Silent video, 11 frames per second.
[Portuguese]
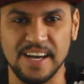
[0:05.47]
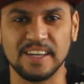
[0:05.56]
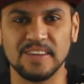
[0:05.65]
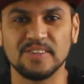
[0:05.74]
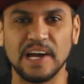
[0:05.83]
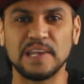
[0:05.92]

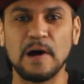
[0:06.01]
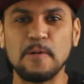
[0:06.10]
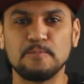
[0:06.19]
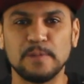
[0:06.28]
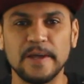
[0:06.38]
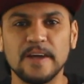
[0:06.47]
aqui no canal
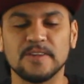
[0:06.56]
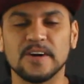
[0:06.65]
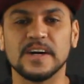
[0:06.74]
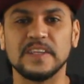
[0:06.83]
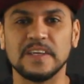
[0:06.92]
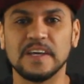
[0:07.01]
Play
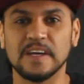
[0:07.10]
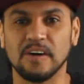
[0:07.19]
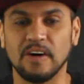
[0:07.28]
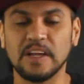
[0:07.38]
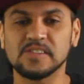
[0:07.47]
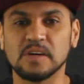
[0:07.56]
Android.
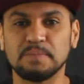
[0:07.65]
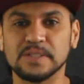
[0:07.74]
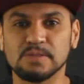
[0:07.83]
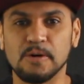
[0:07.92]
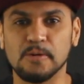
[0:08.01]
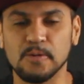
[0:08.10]
Olha só
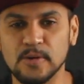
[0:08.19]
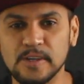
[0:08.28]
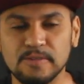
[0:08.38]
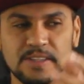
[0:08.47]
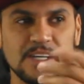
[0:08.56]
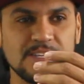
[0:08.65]
pessoal, hoje eu
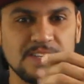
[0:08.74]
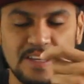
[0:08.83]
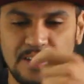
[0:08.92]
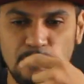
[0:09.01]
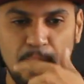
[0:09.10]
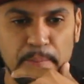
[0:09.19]
vou trazer
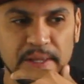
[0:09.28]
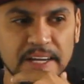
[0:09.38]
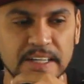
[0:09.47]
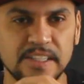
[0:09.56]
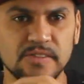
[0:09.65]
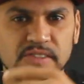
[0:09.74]
aqui um
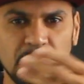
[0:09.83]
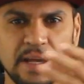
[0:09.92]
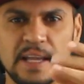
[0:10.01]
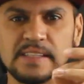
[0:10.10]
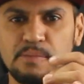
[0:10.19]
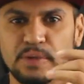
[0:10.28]
aplicativo, sabe
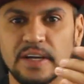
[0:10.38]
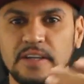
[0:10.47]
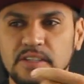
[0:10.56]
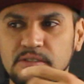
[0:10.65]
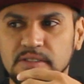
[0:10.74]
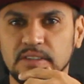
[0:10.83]
aqueles
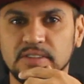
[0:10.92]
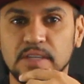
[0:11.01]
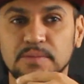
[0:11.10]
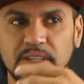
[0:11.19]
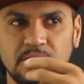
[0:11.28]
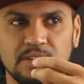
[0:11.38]
aplicativos que eu
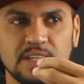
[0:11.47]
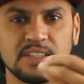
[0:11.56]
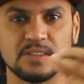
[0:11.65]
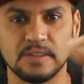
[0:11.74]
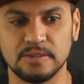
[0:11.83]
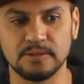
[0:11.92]
sempre trago aqui que
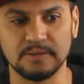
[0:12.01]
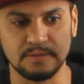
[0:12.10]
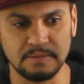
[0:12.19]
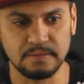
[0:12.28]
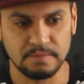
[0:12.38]
são